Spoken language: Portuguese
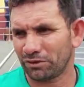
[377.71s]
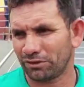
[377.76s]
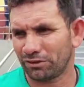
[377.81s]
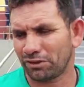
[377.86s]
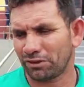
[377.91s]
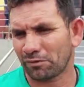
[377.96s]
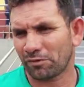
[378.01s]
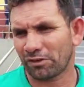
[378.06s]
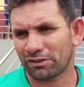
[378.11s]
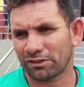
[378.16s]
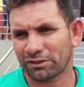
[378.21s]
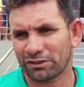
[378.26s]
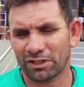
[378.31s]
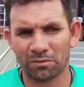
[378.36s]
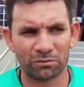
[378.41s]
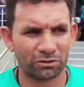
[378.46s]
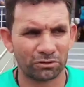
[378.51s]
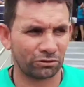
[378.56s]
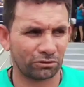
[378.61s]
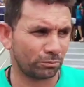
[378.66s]
policiamento aqui é
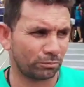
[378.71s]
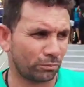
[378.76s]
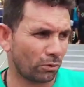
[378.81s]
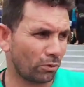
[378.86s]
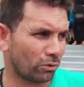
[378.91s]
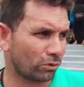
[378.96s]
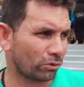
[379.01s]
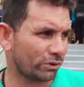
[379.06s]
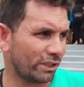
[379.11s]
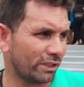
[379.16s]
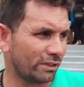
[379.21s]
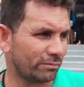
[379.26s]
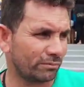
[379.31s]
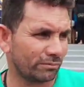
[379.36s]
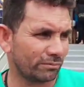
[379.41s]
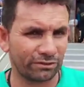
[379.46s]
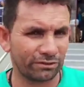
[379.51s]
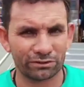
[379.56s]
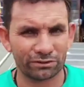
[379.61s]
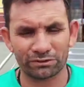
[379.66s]
muito pouco, né?
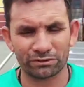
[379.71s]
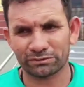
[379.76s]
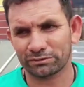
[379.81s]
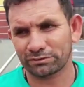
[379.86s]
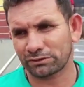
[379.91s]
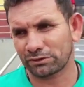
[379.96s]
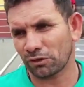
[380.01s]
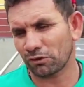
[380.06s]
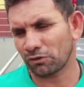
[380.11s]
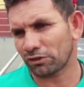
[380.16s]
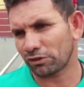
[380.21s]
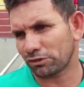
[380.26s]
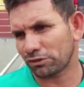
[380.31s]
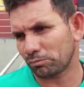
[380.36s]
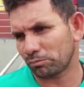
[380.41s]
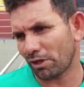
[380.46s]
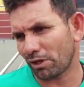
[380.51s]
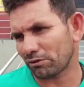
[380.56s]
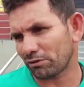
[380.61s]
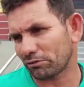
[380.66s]
Mas eu que eu
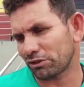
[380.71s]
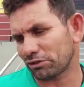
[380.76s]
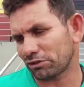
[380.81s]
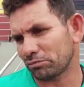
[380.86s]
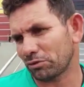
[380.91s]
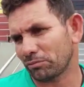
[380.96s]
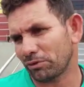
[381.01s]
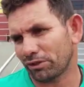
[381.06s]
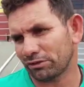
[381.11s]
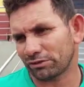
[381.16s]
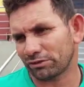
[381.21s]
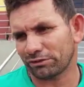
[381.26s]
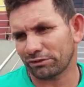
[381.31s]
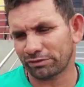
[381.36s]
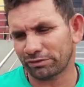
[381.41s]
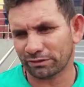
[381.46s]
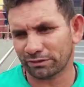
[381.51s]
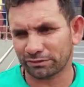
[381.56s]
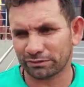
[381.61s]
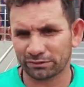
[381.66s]
espero nesse momento é que
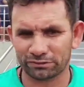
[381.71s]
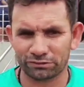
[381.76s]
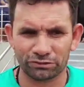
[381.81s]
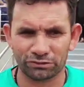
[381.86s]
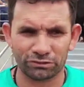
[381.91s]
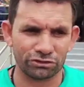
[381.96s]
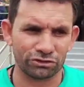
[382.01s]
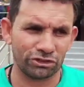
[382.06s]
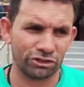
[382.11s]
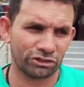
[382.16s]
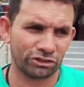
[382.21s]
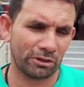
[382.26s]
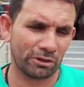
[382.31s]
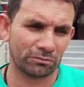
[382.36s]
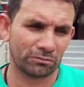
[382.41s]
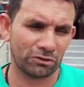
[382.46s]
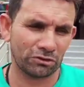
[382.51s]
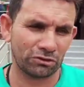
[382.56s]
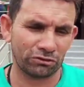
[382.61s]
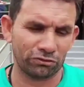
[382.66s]
faça justiça
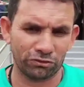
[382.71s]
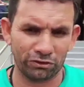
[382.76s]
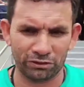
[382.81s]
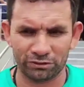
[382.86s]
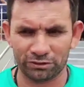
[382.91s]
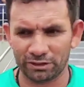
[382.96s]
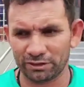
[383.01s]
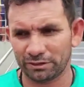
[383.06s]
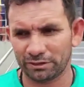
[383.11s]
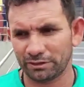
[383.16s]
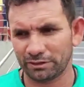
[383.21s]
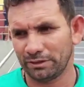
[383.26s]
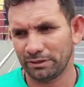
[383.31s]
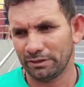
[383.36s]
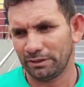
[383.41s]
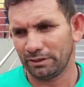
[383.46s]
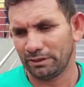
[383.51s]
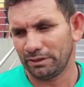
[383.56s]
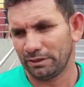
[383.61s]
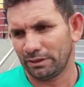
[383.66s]
pelos meus filhos, né?
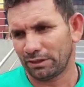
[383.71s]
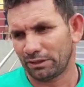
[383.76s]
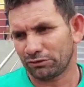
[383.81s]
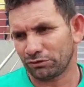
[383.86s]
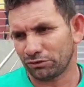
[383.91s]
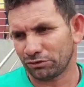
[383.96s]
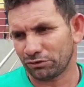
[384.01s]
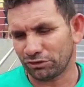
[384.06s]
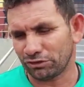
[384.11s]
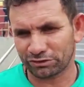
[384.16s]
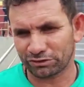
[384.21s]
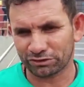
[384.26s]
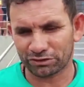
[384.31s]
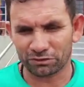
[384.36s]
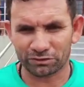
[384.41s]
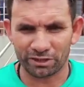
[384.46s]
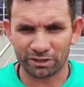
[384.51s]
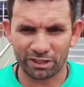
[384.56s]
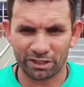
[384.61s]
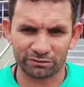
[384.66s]
Justiça que
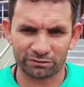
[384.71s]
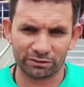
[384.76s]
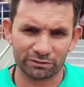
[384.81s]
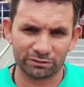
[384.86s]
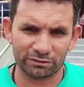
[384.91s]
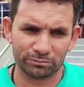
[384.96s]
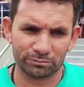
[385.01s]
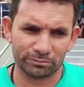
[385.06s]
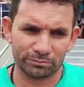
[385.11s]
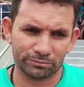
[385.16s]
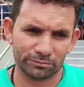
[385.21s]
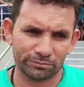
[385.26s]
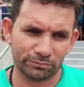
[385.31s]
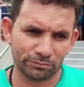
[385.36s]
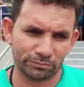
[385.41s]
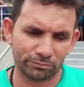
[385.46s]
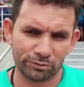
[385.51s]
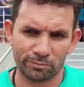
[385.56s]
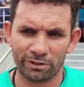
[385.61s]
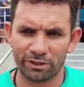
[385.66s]
eu quero, né?
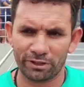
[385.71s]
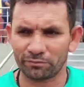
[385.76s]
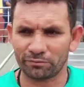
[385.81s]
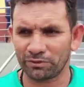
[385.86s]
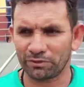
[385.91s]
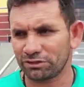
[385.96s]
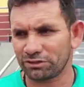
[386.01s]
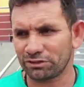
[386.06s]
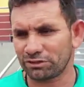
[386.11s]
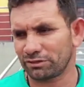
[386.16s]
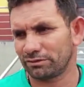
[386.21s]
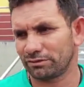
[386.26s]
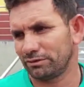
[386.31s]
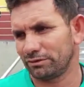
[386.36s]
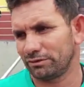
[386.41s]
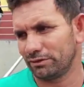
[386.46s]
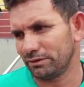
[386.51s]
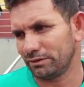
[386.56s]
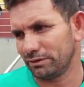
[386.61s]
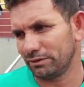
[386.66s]
Primeiramente.
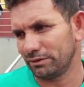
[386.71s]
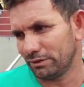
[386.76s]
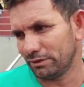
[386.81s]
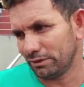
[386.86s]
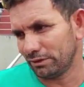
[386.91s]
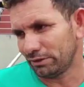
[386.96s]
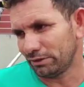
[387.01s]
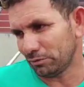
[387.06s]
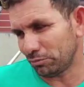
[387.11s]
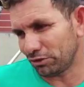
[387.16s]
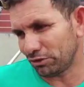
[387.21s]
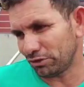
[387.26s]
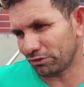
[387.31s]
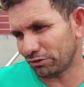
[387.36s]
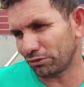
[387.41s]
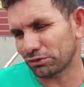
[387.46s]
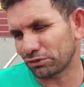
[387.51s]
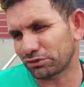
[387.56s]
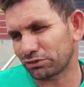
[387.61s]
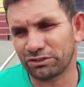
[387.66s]
E pedir a
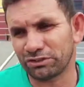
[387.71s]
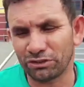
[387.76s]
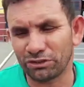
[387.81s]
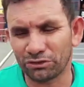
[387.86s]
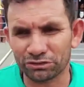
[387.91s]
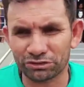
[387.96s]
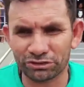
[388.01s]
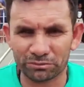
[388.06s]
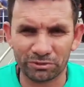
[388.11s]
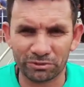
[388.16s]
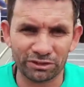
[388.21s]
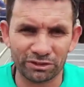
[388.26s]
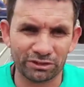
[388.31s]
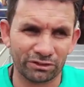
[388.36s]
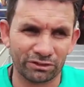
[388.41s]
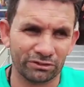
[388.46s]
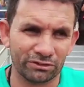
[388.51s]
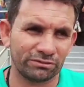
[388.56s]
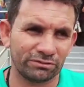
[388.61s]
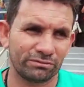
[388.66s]
força de Deus também, que
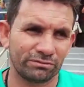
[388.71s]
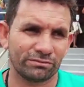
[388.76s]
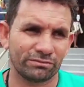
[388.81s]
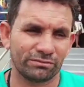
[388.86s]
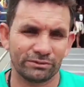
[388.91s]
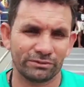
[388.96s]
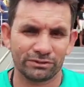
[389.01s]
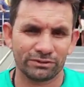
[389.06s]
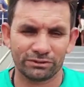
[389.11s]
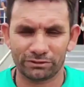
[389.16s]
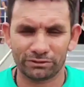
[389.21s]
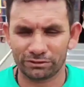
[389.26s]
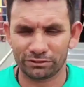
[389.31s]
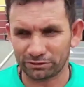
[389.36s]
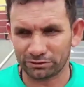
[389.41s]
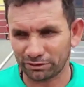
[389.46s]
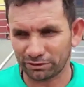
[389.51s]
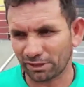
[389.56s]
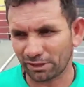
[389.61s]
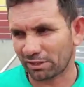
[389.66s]
eu
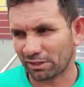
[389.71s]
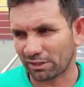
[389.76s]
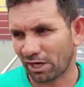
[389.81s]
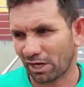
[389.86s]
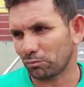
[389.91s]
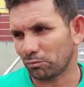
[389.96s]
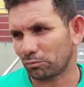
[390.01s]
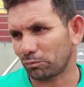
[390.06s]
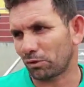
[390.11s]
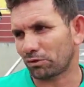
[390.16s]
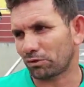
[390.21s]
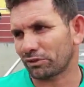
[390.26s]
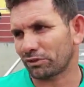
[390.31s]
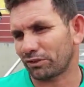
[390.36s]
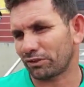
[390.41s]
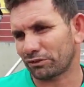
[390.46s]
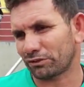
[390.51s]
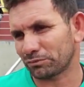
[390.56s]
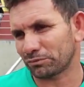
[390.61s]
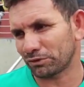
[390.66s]
se acalme um pouco, né?
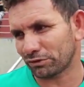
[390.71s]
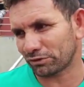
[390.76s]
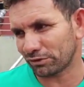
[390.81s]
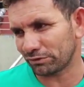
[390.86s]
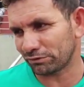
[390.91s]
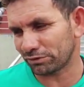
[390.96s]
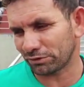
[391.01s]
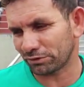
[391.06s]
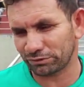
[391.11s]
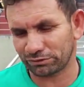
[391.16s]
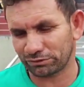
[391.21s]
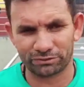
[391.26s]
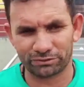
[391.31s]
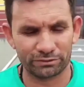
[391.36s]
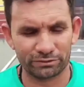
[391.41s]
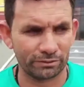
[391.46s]
Que eu estou muito nervoso.